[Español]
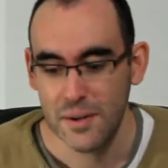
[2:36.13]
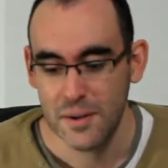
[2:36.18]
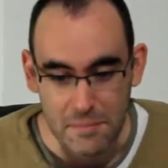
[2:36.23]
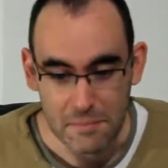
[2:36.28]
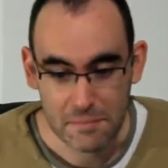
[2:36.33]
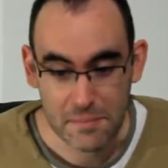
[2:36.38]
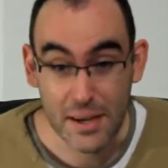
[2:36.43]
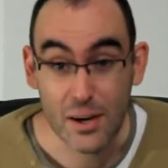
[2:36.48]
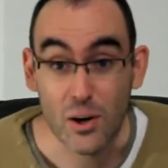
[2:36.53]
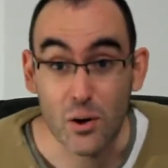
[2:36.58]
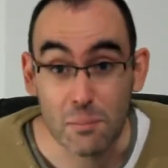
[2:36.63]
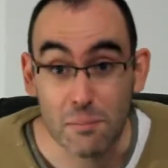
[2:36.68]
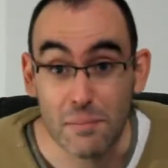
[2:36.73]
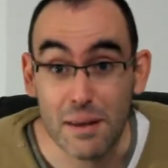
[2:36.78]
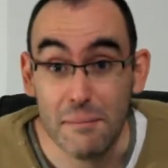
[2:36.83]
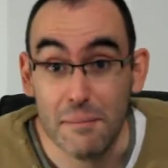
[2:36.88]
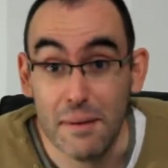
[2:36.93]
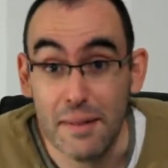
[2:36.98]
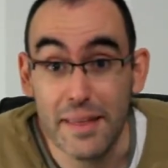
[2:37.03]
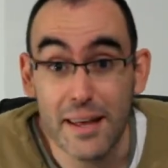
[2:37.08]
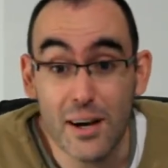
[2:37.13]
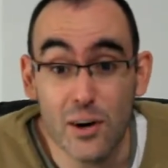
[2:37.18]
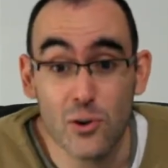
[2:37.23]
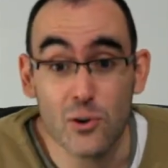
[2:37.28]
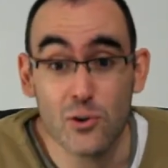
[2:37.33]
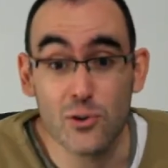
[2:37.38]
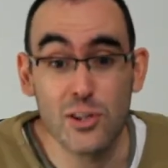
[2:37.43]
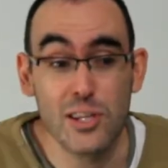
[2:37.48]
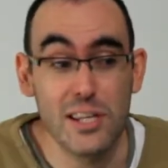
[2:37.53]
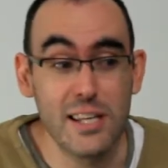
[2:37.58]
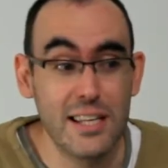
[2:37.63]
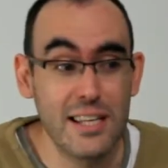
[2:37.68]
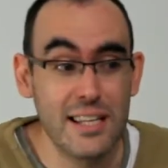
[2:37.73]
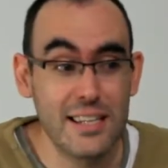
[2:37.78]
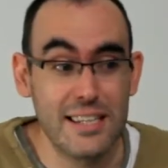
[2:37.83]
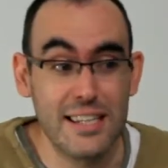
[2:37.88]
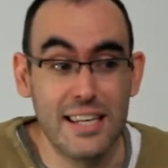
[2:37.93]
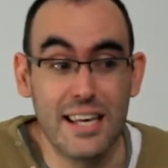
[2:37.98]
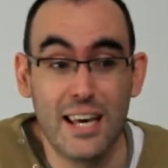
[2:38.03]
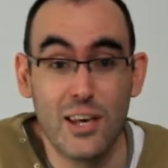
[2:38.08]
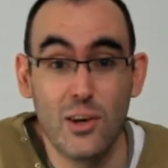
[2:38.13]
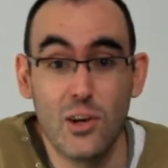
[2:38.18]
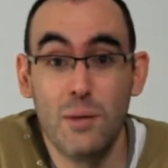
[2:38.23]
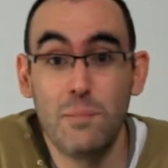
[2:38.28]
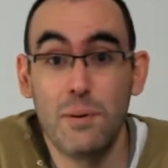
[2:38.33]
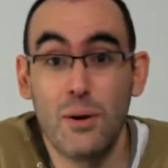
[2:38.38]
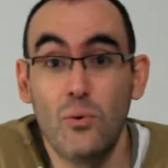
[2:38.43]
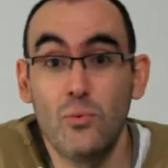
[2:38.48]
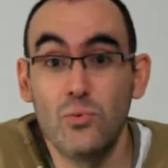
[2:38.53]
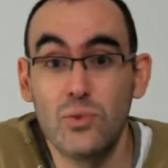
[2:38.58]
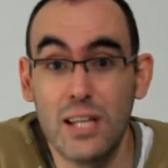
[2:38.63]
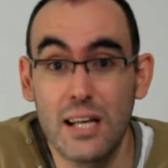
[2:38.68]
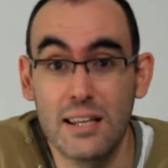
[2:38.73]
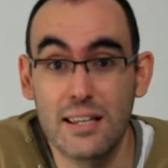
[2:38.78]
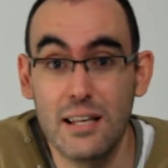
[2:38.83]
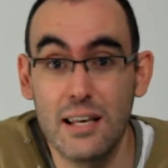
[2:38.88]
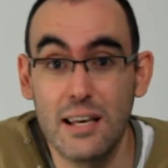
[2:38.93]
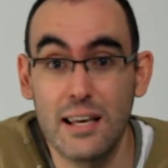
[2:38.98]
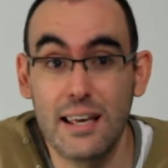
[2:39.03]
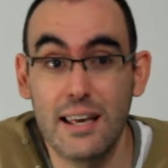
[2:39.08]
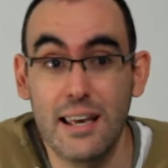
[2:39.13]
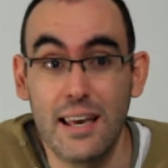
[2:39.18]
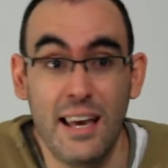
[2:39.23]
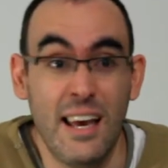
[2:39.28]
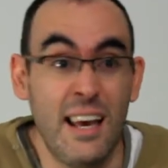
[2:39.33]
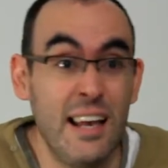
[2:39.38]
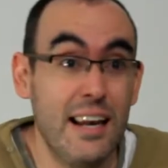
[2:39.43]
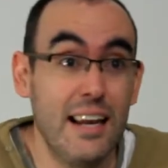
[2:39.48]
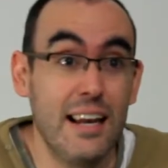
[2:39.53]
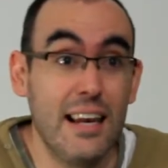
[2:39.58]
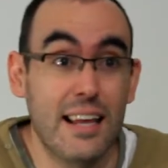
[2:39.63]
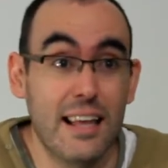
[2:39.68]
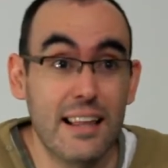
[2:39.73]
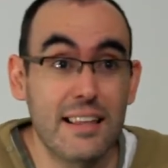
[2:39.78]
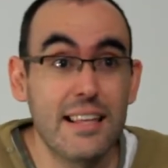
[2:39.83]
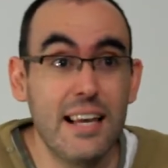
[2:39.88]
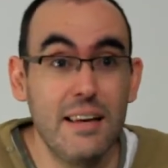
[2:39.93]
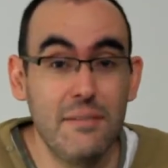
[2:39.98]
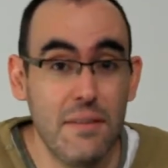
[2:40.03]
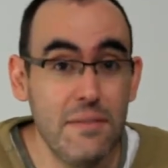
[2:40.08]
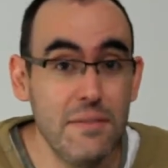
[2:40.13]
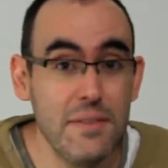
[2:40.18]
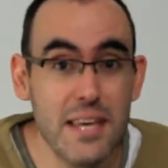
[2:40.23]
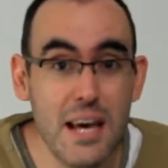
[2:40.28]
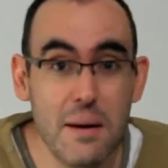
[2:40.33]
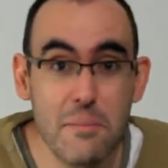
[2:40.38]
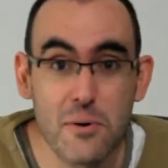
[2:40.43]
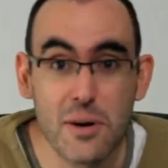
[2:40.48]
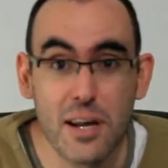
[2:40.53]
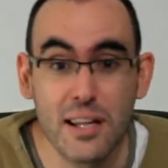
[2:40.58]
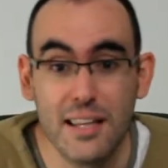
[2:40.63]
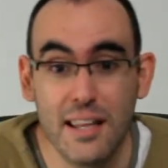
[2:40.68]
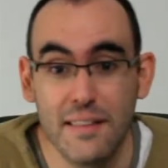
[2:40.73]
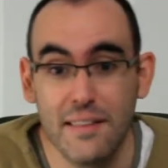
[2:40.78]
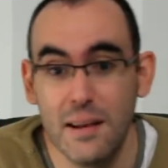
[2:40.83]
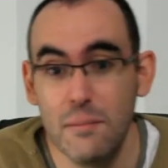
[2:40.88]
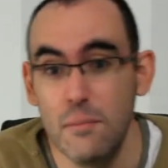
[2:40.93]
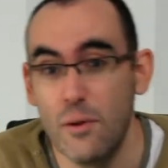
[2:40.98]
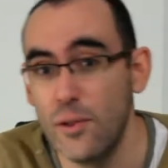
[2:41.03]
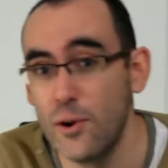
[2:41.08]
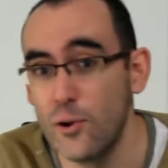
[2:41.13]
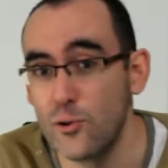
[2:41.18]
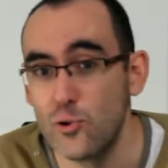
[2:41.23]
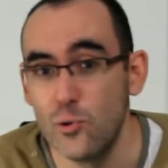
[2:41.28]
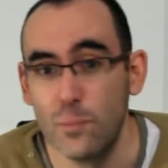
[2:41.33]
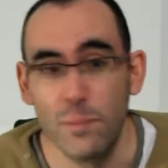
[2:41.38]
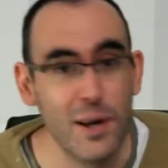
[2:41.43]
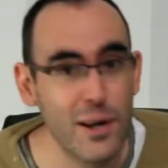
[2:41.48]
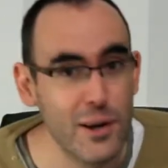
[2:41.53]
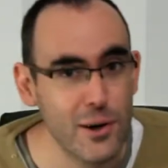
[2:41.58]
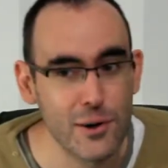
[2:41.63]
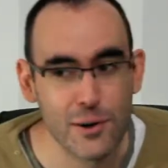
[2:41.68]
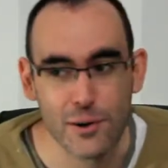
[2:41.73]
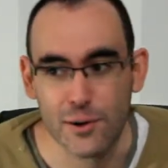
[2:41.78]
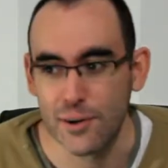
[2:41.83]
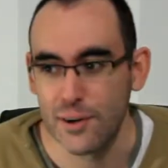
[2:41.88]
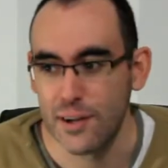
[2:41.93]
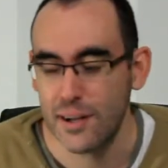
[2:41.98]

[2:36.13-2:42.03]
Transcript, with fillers: Me, dijo, sin, que yo le preguntase, que, es que la vendía porque tiene el modelo superior.